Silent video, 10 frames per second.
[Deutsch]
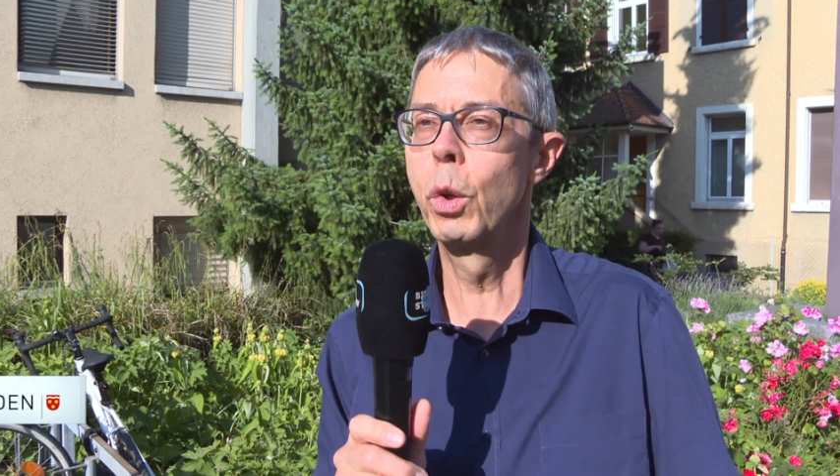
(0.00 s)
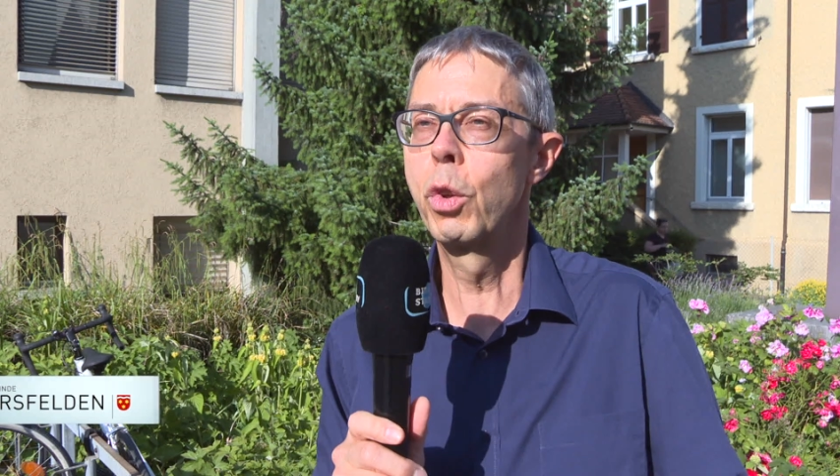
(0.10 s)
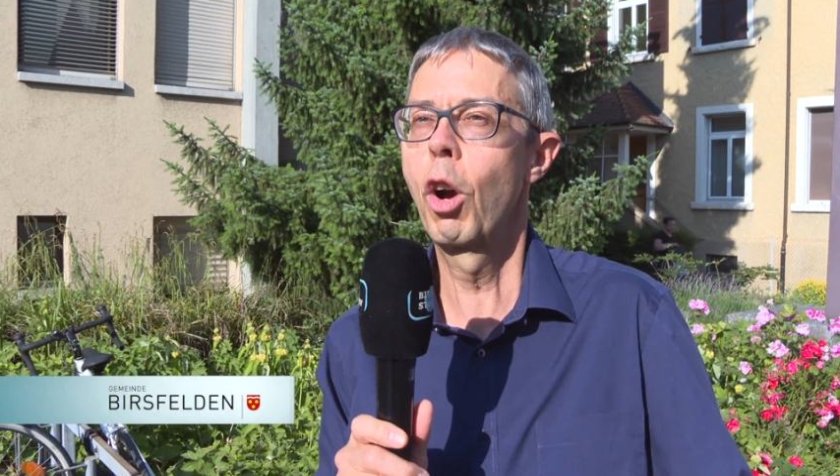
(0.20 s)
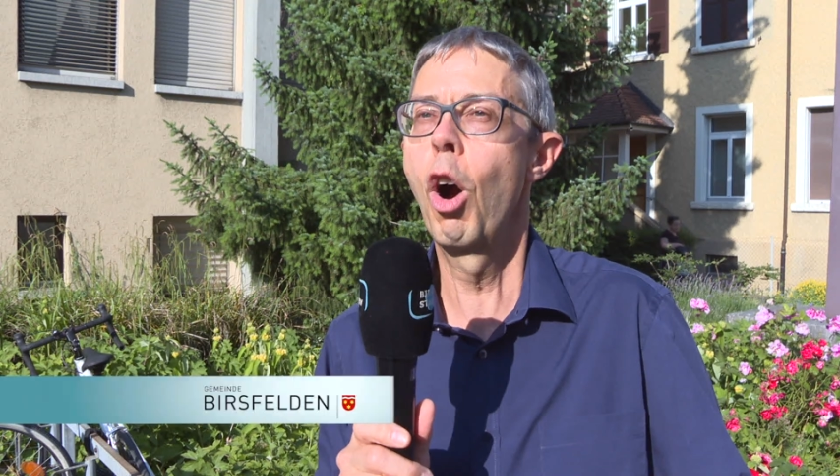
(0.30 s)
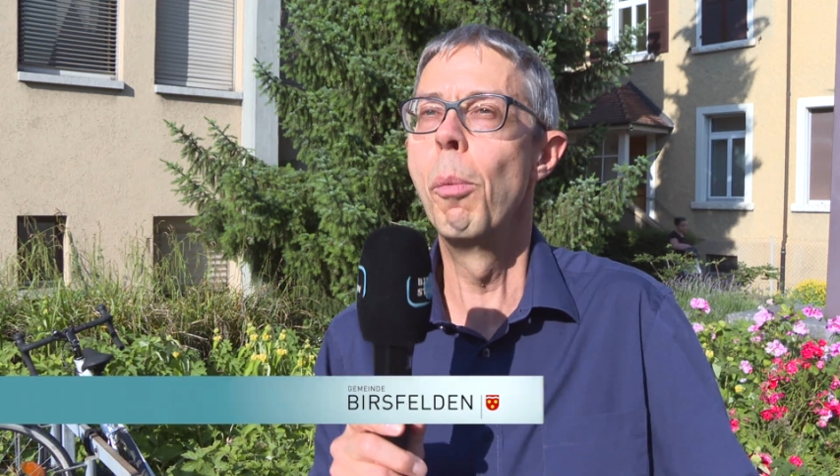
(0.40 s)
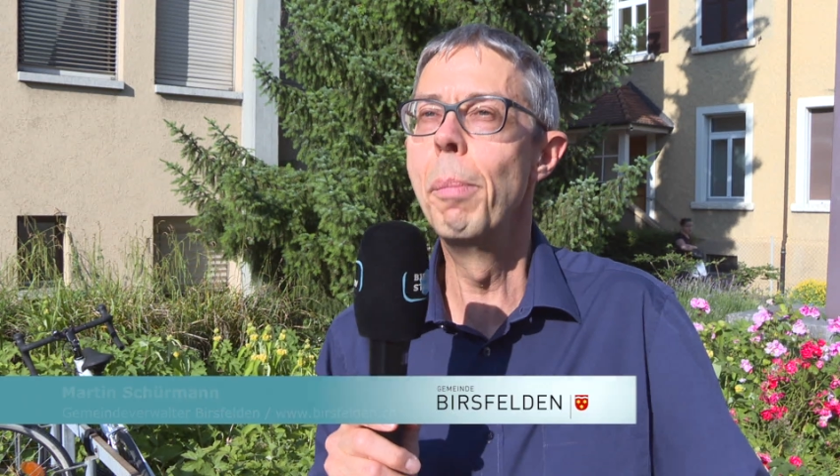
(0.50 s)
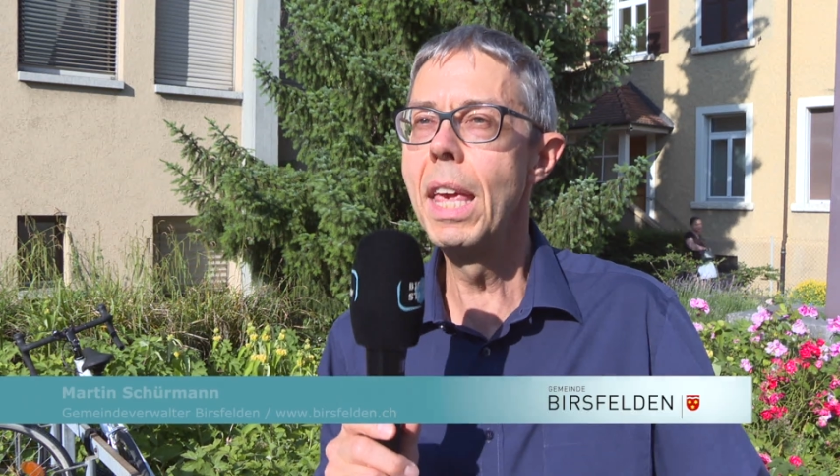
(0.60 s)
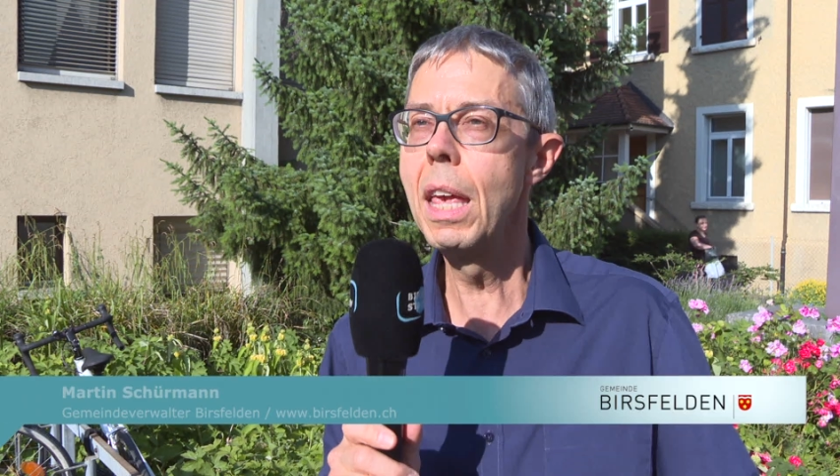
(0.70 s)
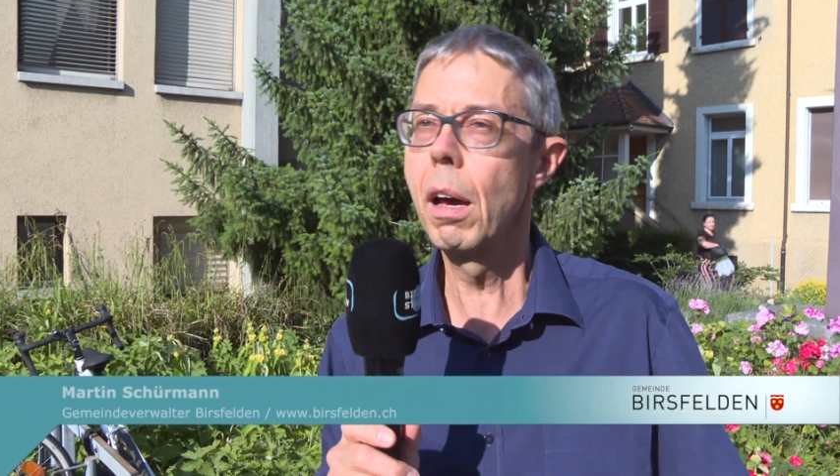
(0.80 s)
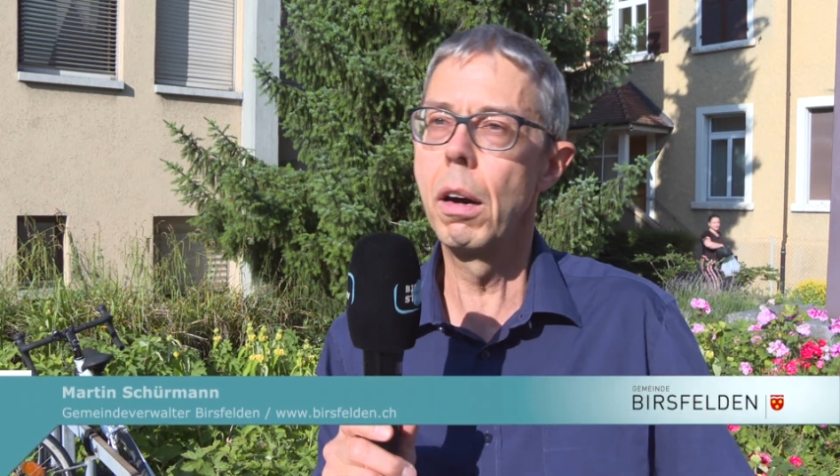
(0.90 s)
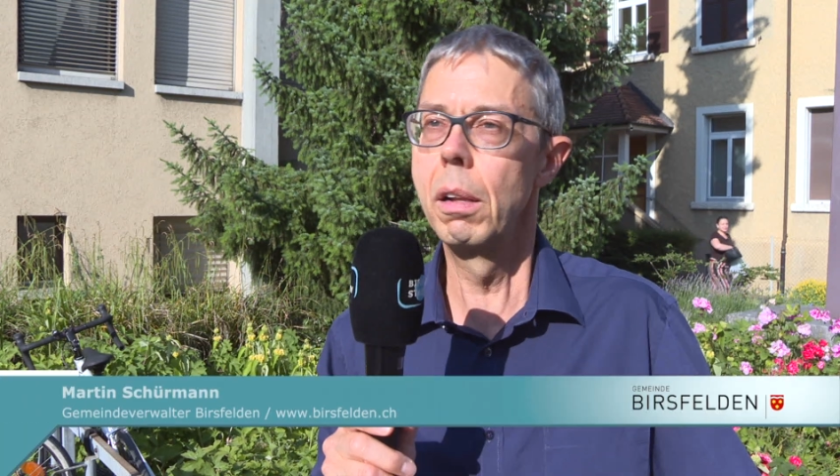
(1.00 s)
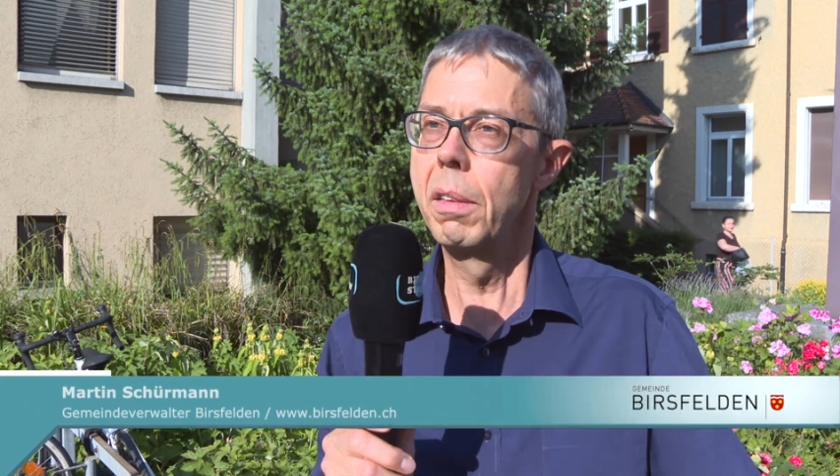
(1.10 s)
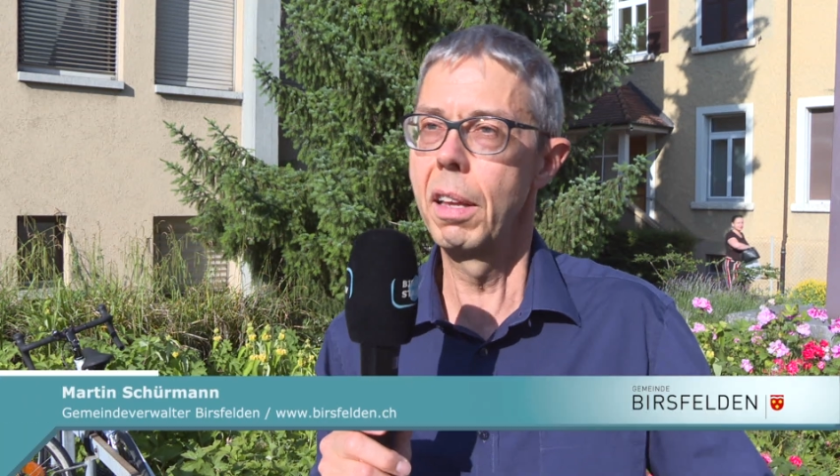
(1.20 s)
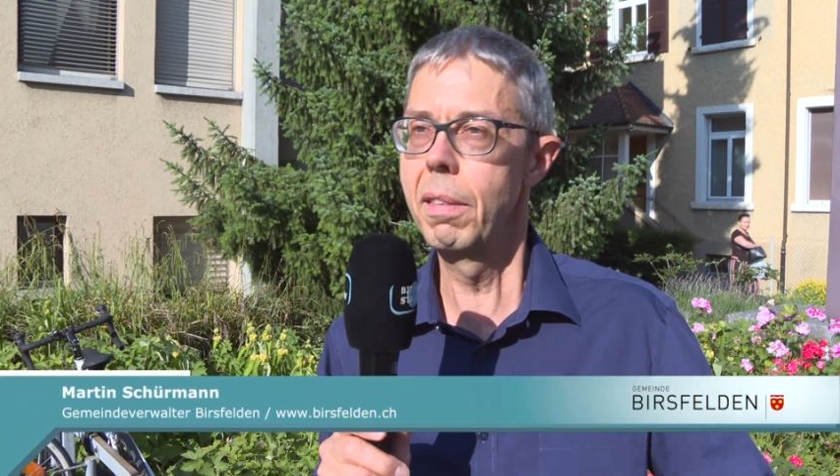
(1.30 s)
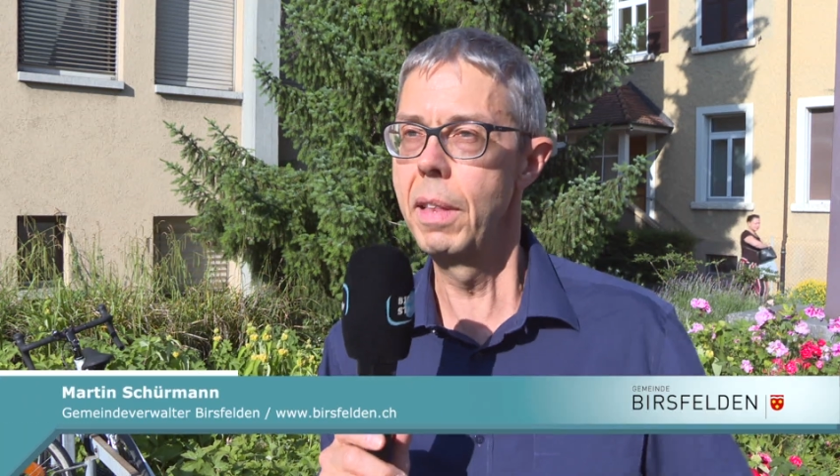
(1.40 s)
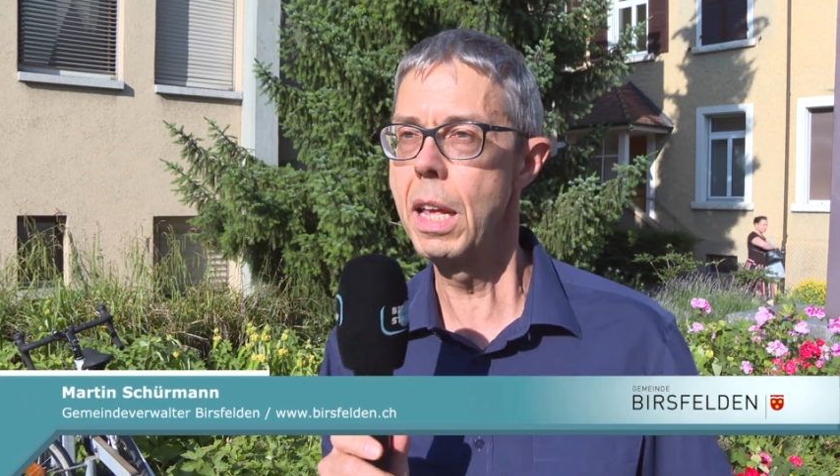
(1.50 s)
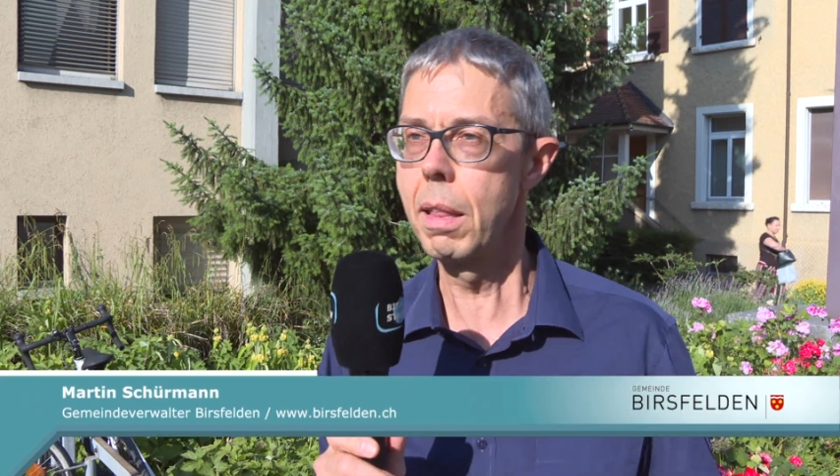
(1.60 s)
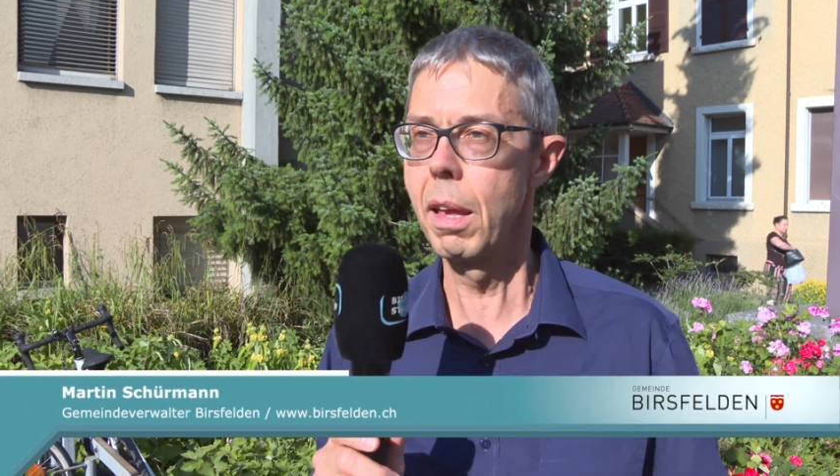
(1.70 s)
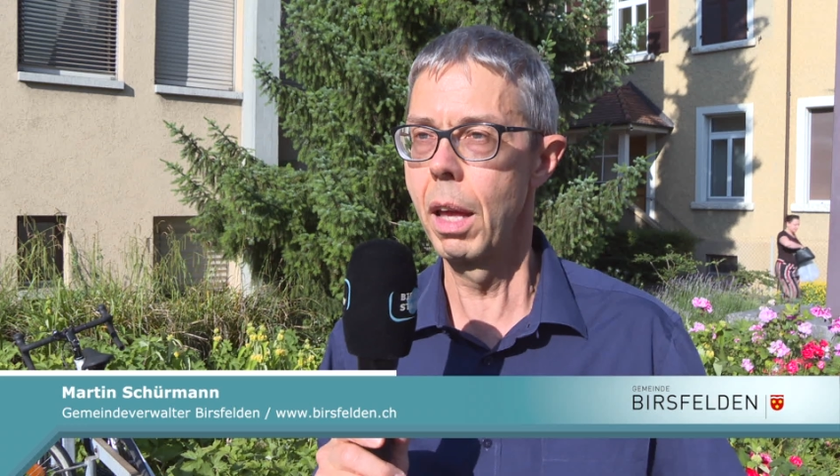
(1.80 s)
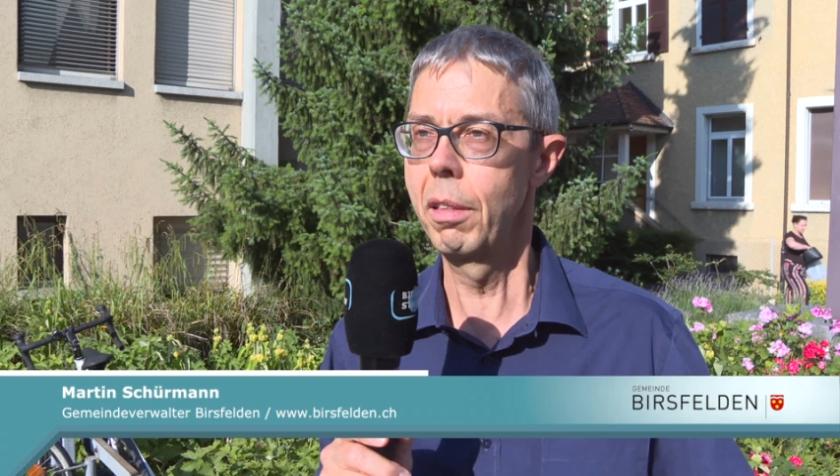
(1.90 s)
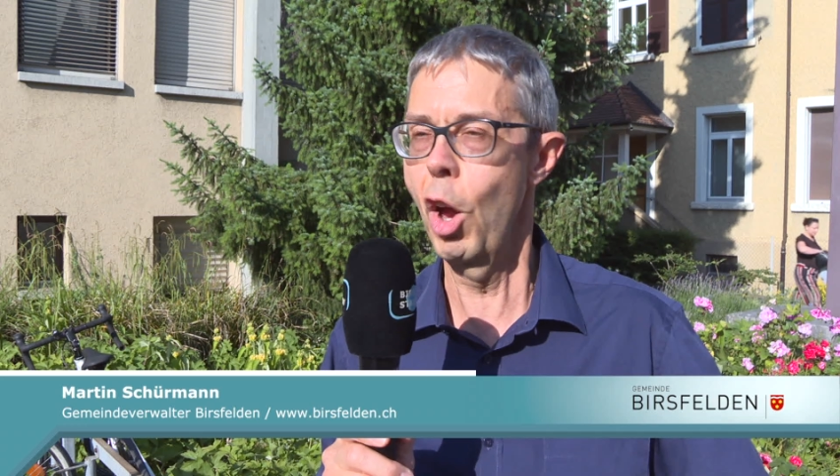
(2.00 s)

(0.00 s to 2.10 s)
wo sogar mir als jetzt nicht äh,